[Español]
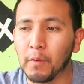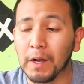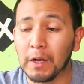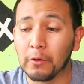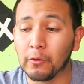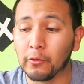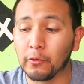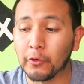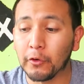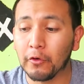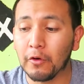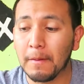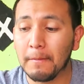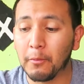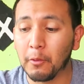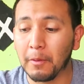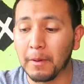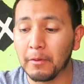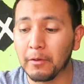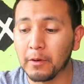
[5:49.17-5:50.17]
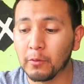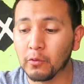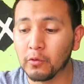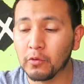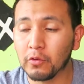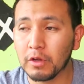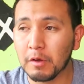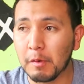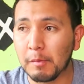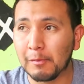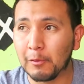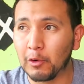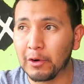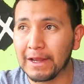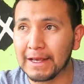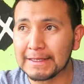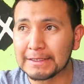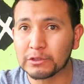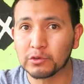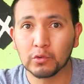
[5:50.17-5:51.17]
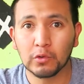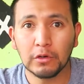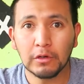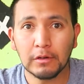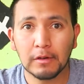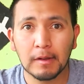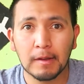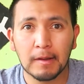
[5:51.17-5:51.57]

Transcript: Bueno, yo no he probado alguno de mora azul.